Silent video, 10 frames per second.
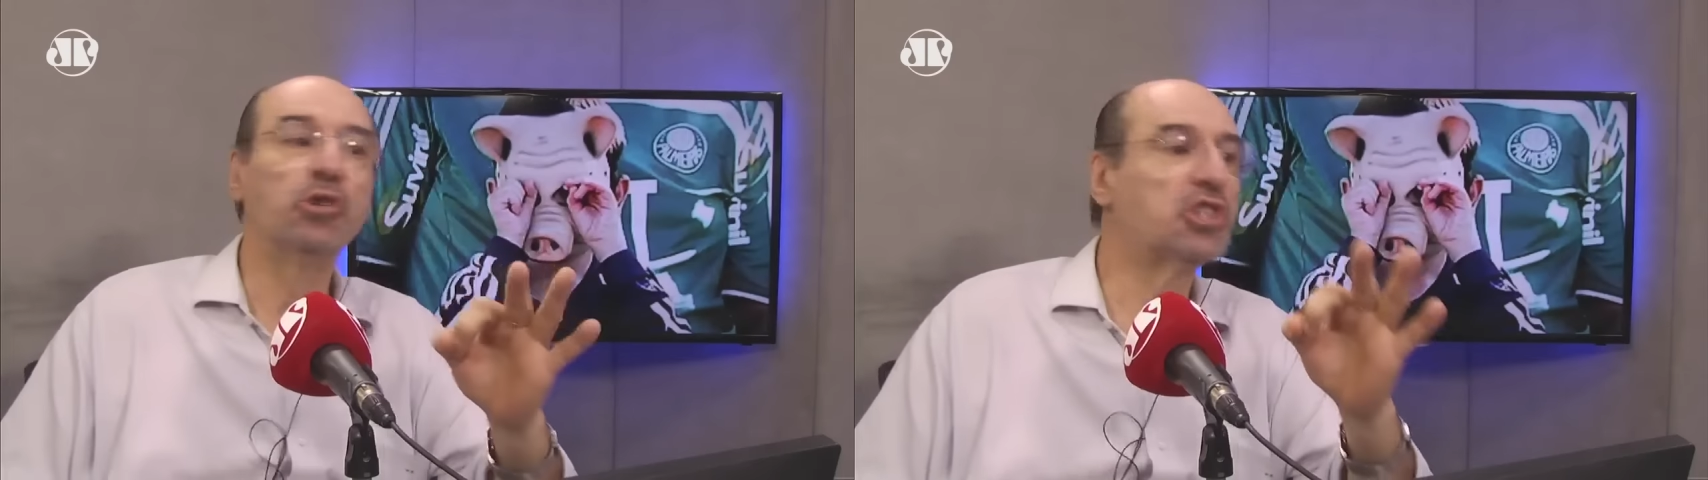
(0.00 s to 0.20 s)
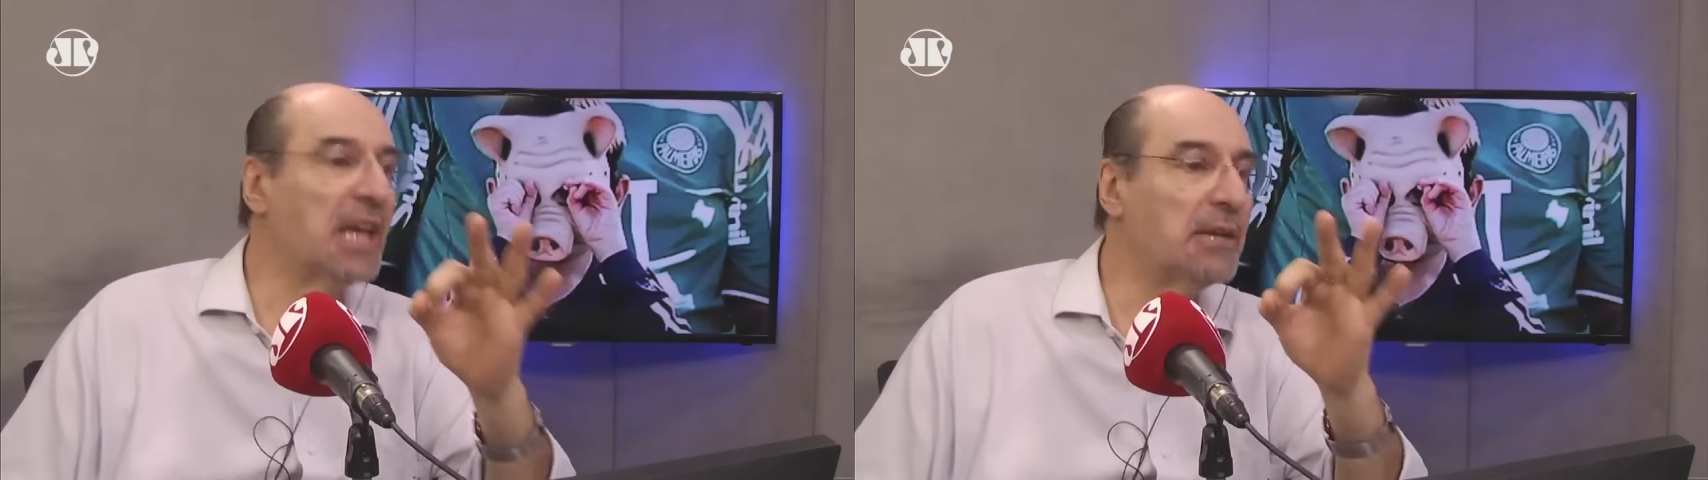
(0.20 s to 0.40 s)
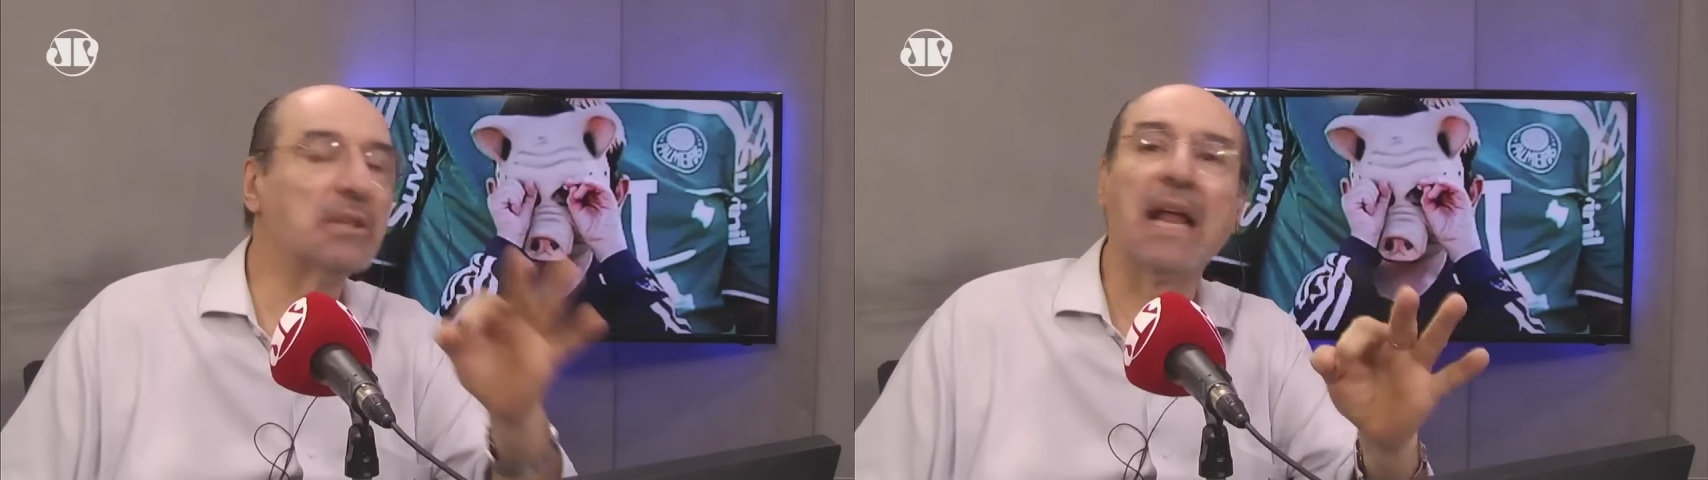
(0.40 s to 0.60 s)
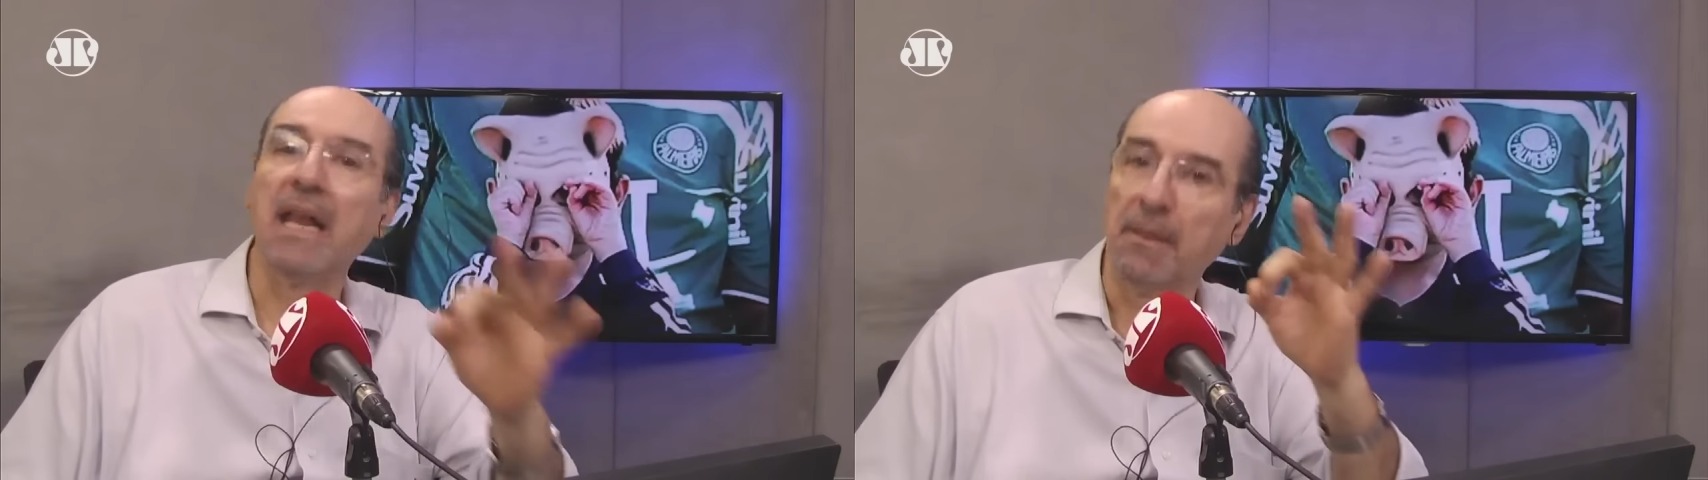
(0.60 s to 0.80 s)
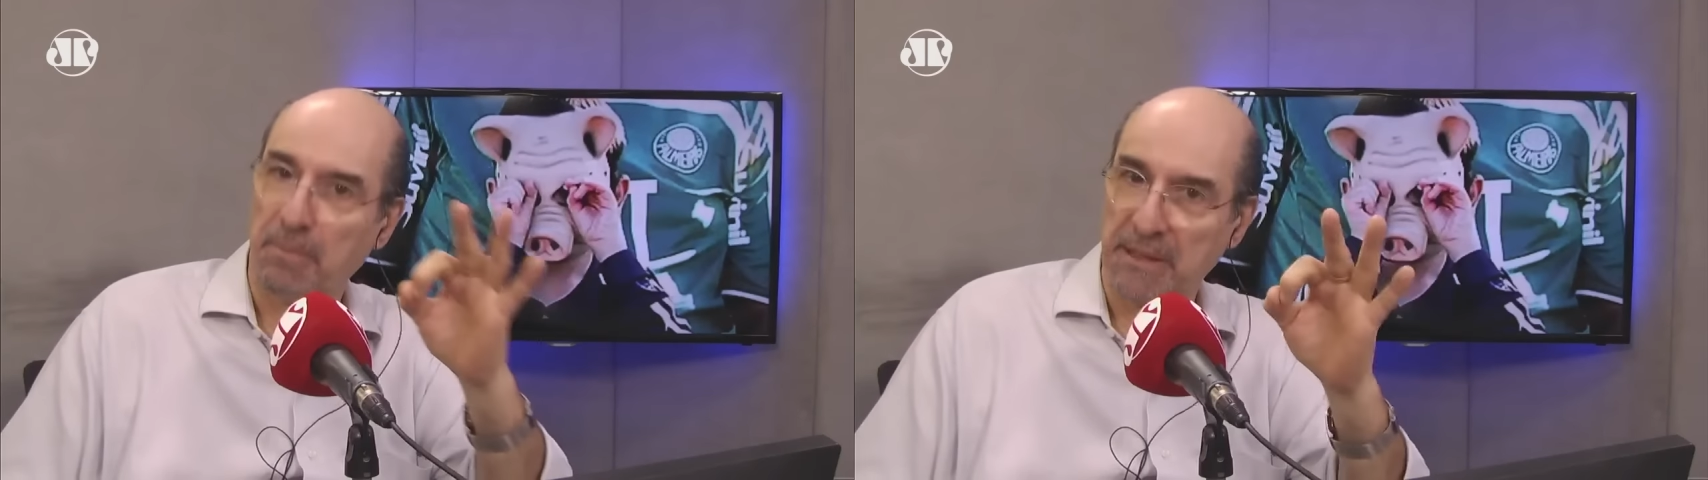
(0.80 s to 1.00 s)
O
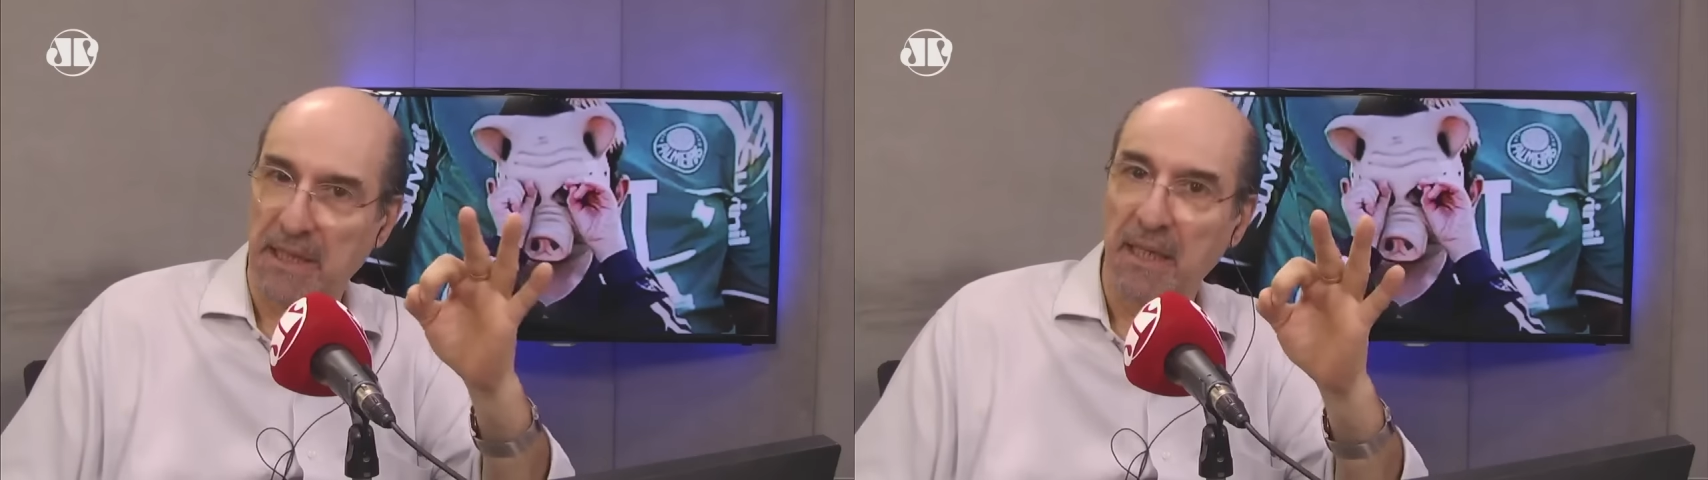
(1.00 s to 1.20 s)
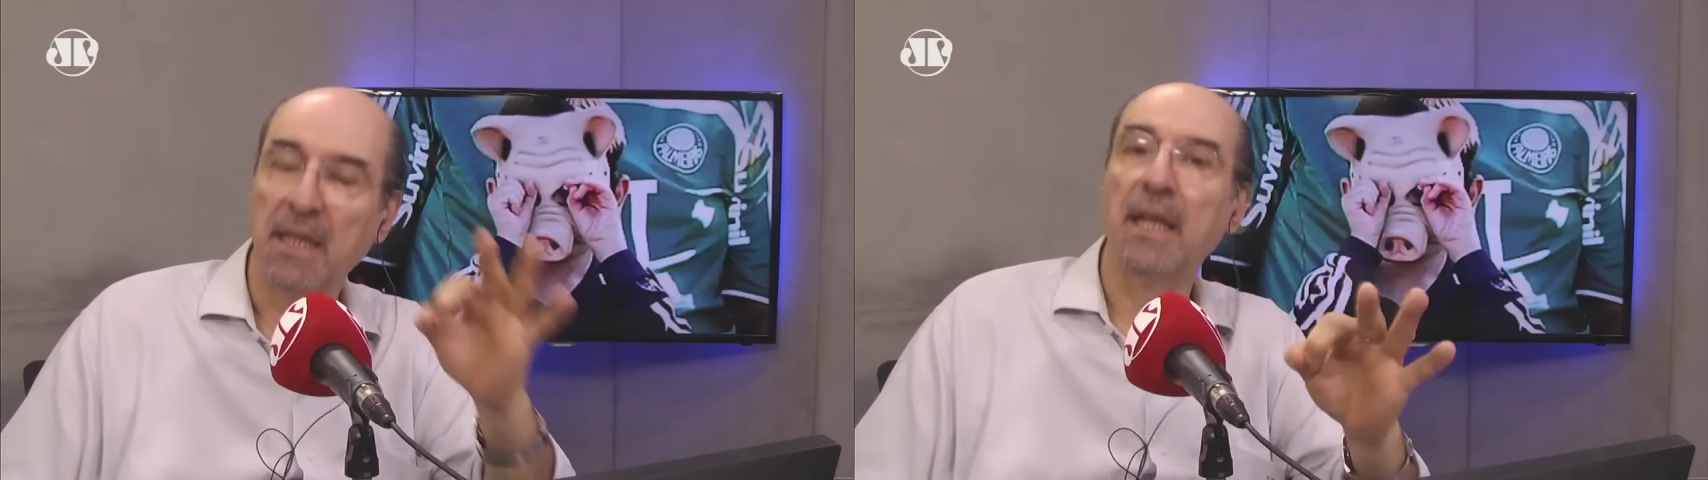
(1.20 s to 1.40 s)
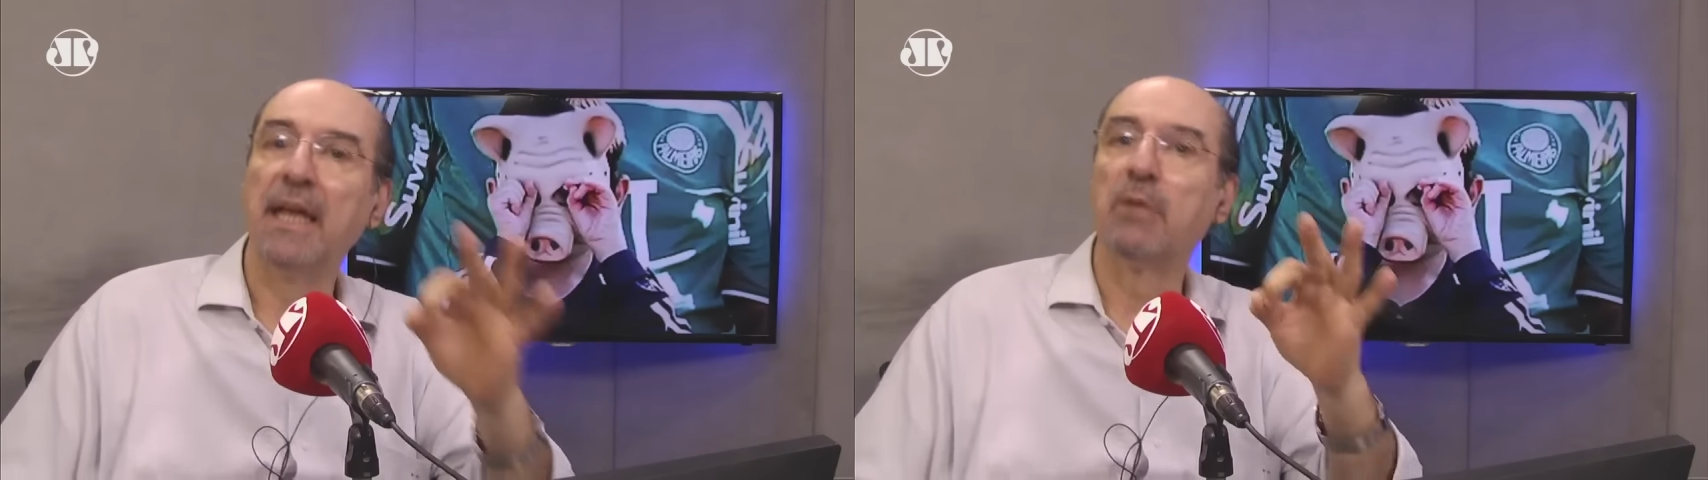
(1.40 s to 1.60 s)
gênio da lâmpada